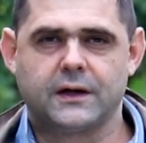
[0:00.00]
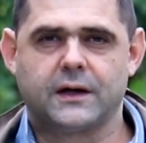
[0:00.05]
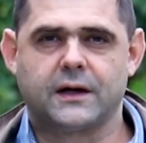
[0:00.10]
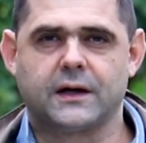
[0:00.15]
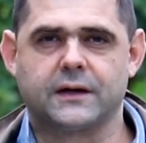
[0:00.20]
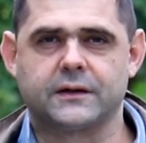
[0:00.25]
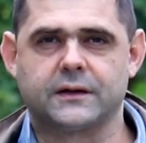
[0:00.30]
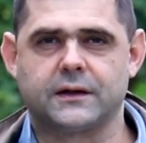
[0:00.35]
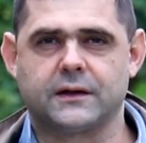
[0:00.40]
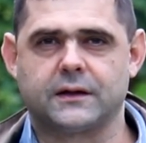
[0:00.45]

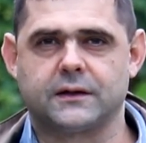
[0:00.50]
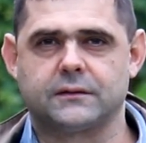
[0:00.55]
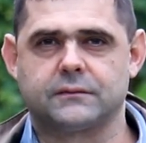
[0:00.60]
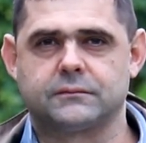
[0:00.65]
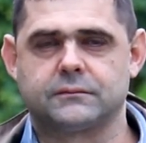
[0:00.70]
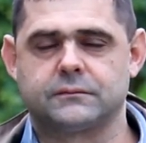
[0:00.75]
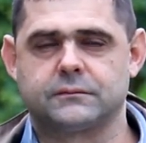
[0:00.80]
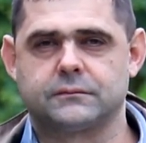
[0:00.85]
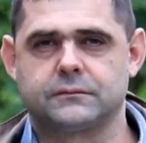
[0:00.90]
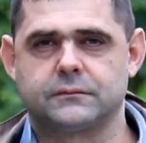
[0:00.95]
она
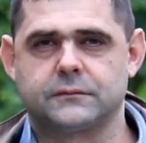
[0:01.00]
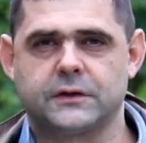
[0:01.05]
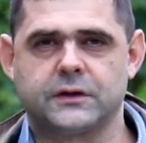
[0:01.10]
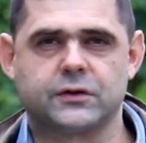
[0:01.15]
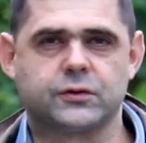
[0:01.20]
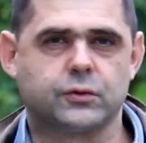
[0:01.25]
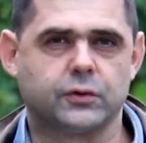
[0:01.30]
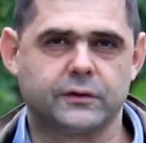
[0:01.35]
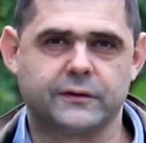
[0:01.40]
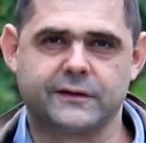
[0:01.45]

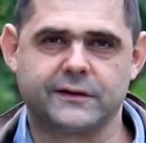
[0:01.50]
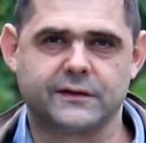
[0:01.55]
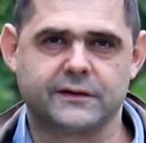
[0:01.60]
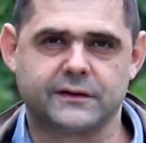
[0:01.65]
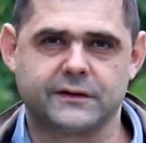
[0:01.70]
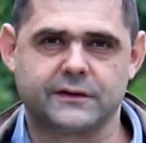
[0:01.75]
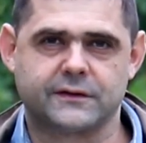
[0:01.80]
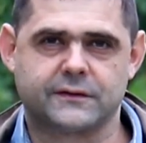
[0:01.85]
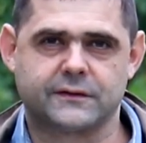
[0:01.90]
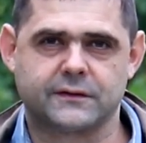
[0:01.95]
легко
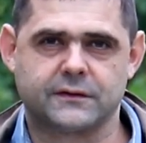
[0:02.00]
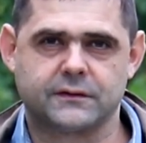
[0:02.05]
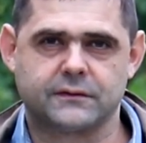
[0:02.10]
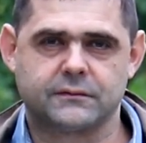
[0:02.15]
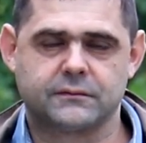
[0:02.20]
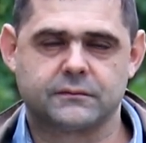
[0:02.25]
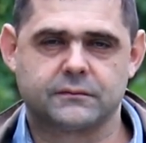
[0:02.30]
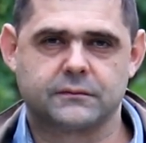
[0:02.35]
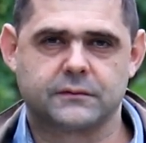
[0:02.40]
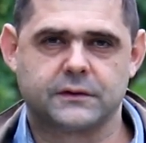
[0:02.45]

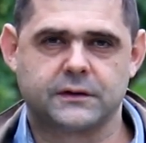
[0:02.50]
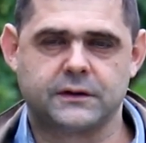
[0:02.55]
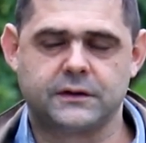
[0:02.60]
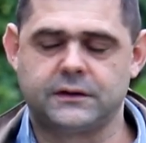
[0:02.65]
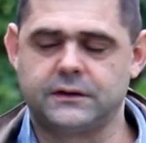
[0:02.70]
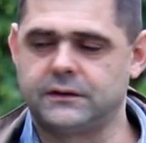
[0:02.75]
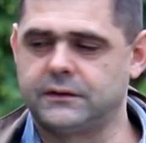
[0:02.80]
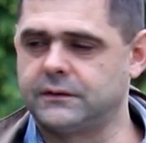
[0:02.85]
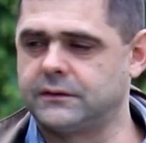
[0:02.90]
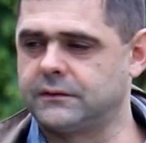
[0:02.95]
делается
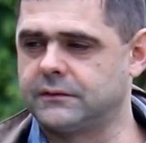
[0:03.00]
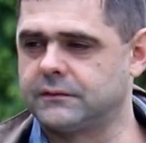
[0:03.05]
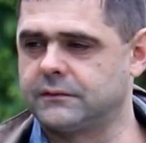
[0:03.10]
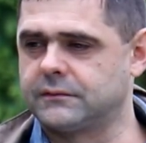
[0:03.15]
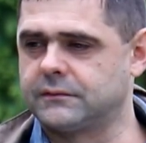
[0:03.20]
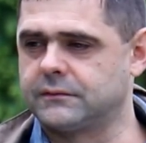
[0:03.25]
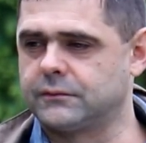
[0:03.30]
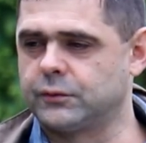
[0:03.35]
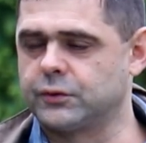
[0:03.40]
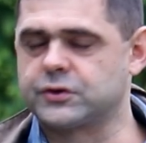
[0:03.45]

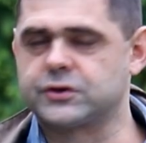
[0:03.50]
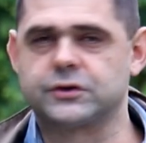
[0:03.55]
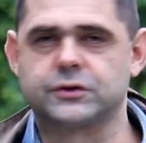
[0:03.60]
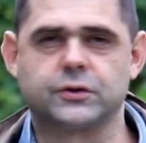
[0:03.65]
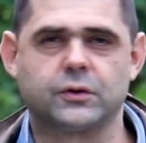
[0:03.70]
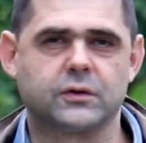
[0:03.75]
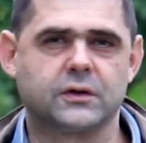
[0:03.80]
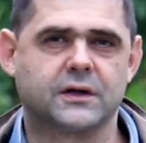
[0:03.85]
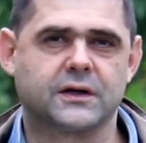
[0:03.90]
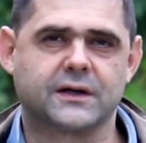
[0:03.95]
и очень
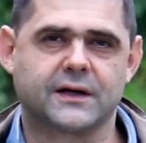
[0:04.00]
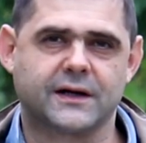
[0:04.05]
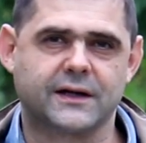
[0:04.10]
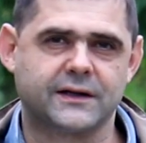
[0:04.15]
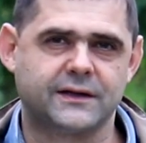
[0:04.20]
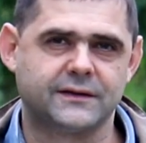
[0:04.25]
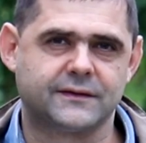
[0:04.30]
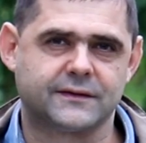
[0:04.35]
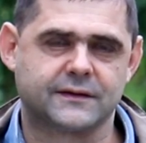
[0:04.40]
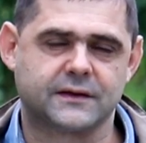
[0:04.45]
долго
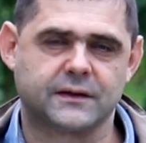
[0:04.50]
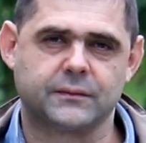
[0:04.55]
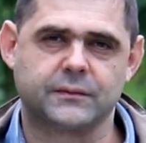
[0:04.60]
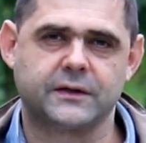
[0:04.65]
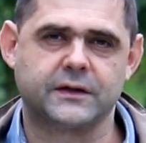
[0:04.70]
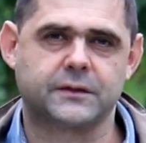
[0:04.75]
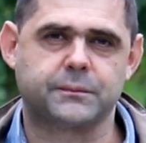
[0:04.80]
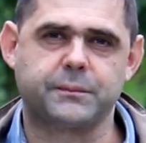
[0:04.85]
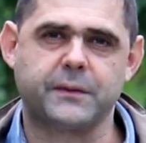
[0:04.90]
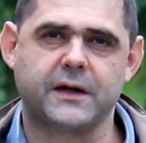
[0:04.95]
хранится, там
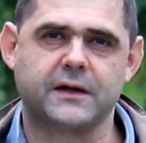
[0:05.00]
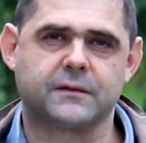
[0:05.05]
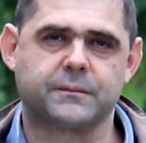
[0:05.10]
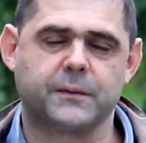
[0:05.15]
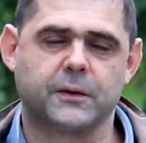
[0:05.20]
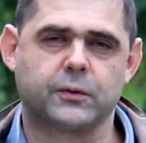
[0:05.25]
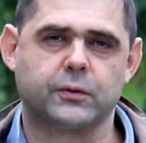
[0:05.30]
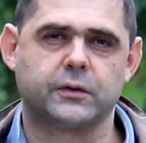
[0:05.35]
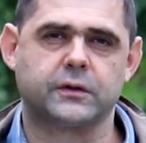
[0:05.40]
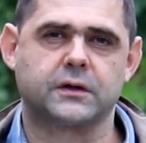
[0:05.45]
лет 5
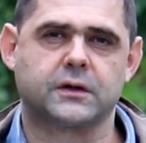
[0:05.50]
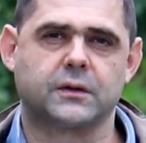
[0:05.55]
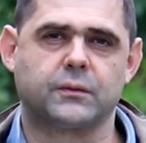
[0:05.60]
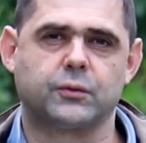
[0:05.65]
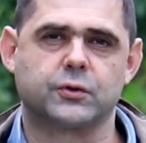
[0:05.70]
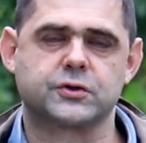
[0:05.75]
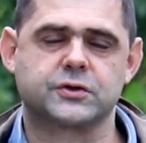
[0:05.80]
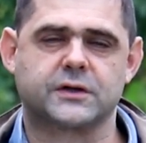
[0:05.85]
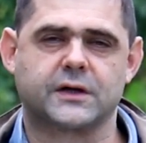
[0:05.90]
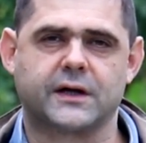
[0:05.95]
спокойненько
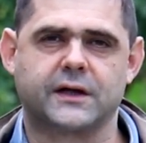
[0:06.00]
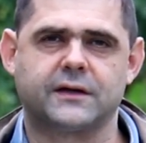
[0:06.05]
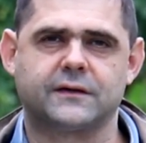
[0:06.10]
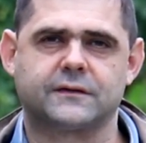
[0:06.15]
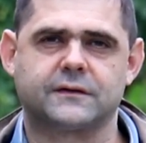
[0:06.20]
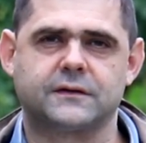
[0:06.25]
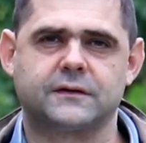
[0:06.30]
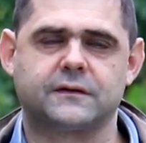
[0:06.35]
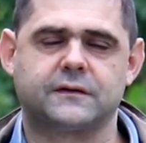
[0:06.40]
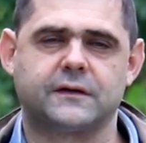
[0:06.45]
может
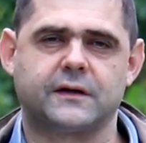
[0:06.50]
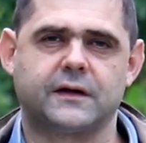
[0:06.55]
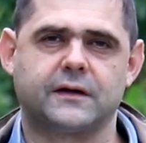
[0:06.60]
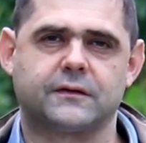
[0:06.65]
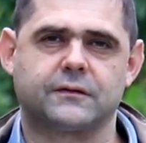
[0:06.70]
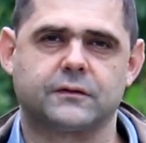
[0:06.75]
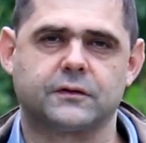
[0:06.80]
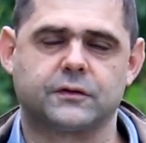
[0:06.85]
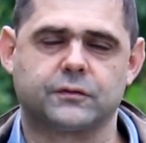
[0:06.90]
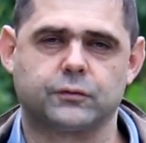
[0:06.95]
храниться, не
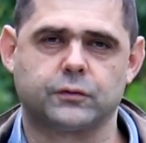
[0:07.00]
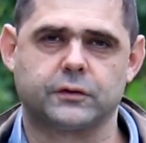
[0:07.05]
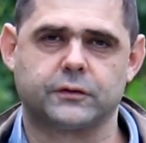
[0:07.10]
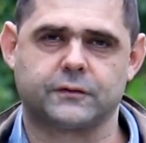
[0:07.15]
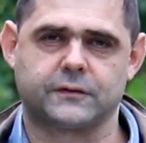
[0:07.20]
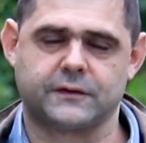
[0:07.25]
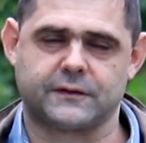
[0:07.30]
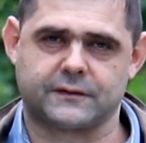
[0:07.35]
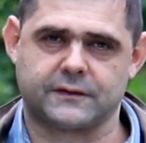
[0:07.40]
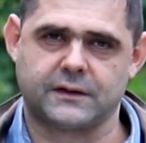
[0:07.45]
терять свои
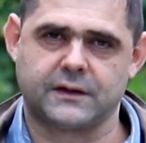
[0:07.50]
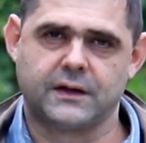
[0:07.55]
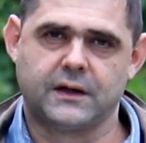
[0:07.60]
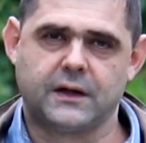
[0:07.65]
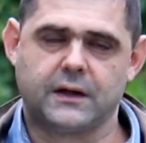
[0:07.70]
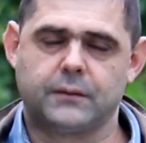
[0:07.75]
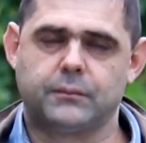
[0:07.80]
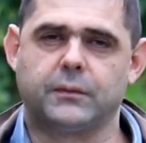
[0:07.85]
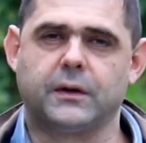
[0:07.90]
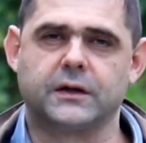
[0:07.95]
свойства, если
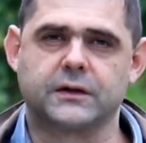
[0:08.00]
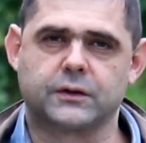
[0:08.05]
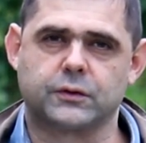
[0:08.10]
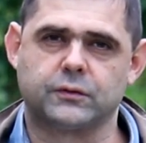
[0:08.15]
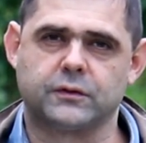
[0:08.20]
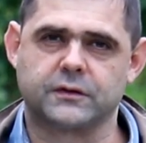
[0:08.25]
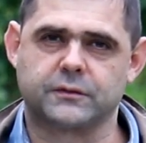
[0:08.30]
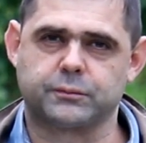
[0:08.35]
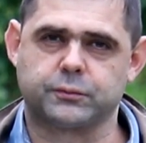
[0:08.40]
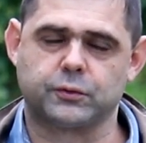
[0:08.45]
банка
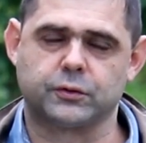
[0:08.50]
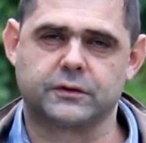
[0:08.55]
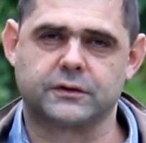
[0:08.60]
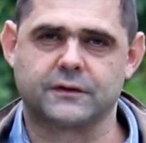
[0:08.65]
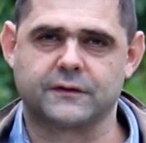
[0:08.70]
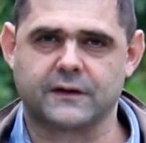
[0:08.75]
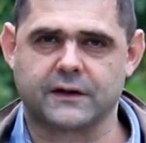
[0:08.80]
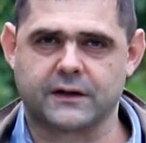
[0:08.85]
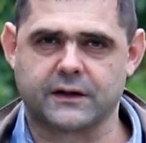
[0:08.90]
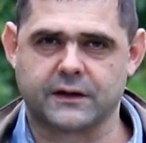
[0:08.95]
у вас
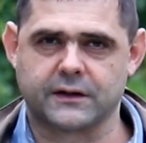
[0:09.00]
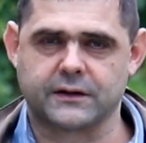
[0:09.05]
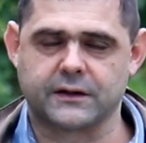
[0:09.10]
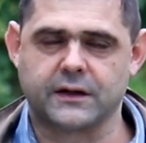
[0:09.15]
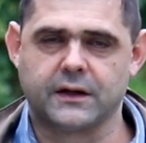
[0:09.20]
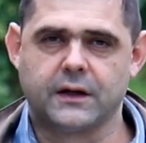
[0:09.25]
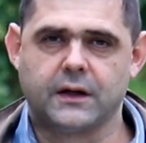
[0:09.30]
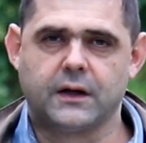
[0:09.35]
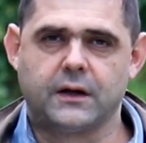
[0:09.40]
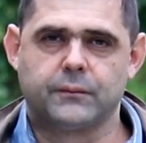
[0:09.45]
плотно
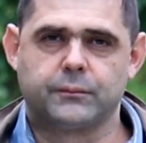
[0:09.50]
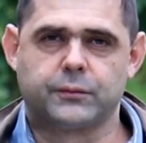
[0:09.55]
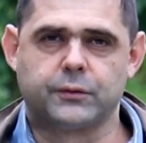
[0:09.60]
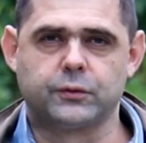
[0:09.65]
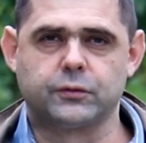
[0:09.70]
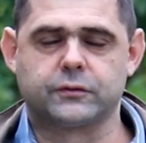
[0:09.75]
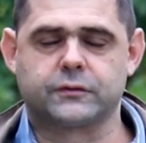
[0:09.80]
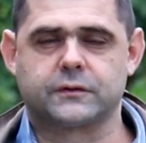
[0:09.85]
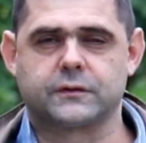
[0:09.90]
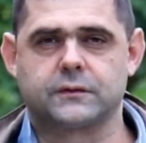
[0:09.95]
закрыта.
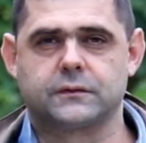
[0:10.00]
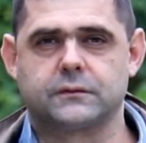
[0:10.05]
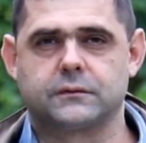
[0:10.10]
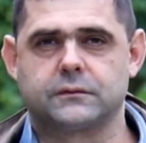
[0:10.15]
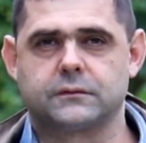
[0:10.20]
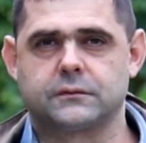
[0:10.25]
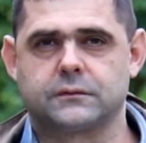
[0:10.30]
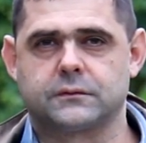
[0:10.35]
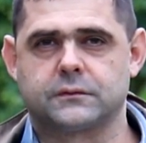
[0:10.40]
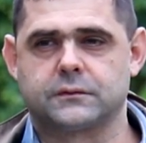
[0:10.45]
Плюс
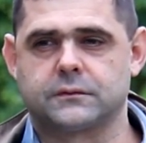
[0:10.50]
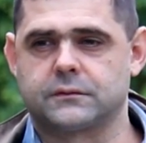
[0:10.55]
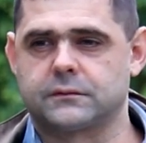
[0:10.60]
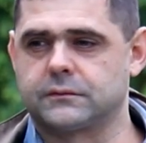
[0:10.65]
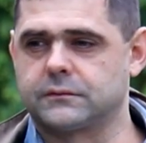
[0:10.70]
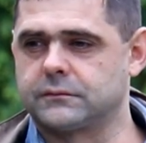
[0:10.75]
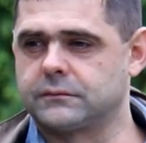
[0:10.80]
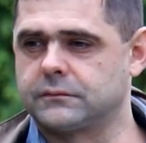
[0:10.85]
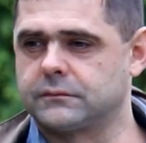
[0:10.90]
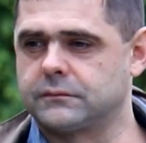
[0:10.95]

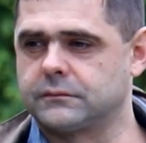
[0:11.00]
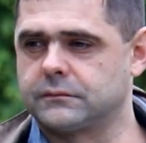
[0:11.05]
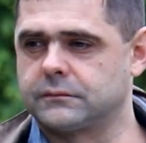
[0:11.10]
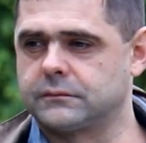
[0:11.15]
э,